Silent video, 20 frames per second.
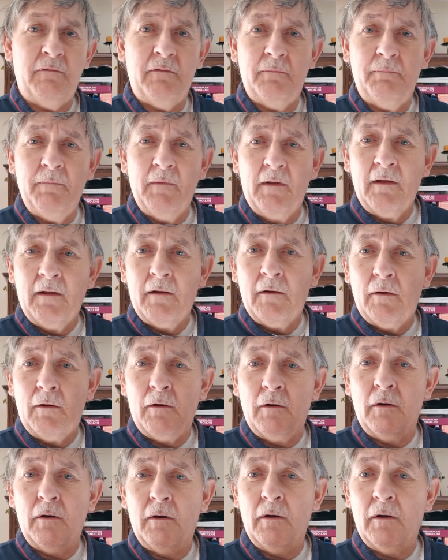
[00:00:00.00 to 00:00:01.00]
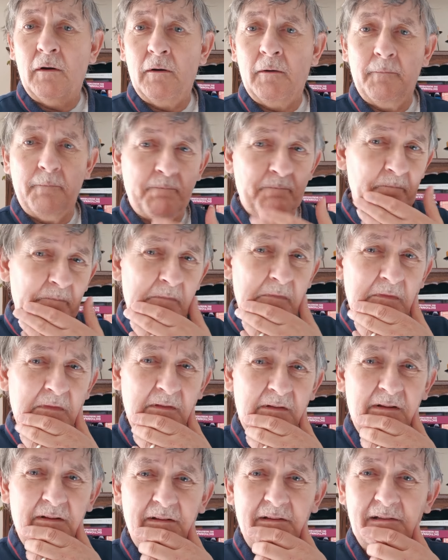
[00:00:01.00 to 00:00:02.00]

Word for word: et euh, cliquer